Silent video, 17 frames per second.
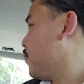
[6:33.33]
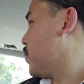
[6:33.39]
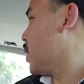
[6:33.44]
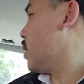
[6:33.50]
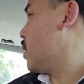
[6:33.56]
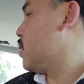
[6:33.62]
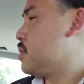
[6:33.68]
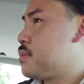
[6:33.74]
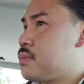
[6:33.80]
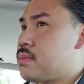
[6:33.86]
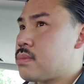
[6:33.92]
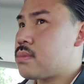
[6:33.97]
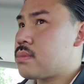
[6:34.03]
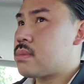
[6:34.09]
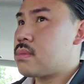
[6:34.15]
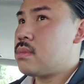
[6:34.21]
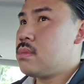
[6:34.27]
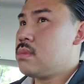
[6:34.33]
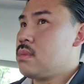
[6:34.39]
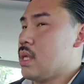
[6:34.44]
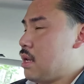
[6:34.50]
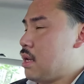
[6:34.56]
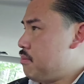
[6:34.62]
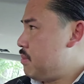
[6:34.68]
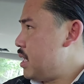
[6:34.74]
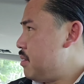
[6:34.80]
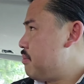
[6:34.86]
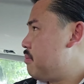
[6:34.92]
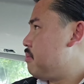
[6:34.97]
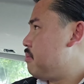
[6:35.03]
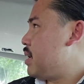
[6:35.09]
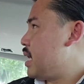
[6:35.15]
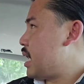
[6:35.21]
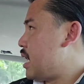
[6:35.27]
นบ่อยหรือว่า
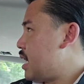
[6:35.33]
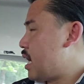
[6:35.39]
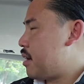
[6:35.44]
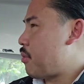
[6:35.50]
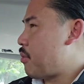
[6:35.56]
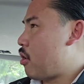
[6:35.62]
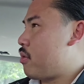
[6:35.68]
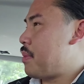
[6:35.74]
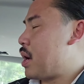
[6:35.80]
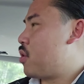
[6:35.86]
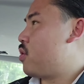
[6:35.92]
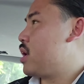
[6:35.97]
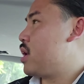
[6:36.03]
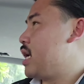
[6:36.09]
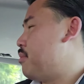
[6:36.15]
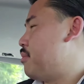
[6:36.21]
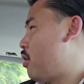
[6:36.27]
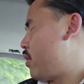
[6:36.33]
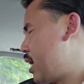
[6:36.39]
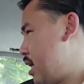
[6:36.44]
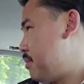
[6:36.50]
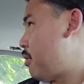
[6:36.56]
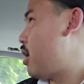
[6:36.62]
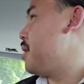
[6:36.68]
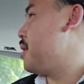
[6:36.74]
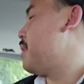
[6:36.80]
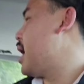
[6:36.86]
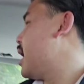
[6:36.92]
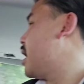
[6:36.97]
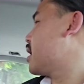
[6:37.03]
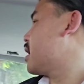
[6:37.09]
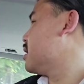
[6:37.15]
มีในเนี้ยบอกว่าบางคนเห็นบอกว่าเห็นบ่อยมาก